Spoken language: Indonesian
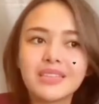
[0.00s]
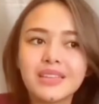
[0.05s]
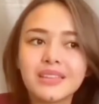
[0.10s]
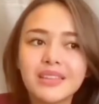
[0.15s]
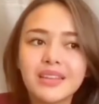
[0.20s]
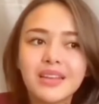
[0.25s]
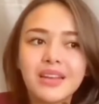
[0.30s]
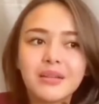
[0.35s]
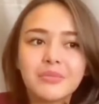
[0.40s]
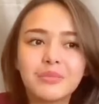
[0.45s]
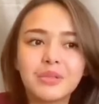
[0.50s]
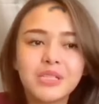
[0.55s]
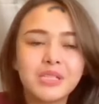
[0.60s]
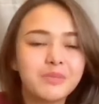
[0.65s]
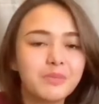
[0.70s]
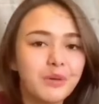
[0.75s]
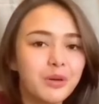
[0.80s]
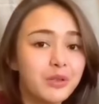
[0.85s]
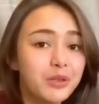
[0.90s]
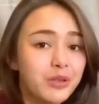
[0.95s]
Sedangkan
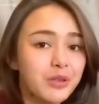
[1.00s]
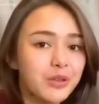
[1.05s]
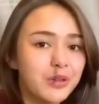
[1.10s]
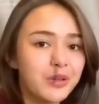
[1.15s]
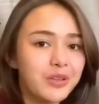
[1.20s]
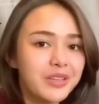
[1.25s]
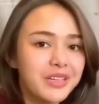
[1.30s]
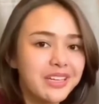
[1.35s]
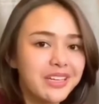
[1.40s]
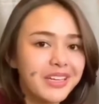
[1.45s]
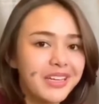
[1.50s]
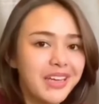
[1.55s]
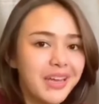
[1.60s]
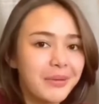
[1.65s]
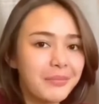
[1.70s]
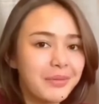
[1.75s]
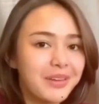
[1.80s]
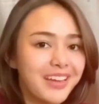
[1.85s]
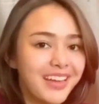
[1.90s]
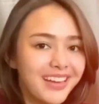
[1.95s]
Amanda sendiri
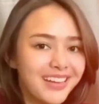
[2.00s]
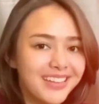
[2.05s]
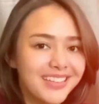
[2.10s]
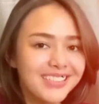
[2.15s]
kaget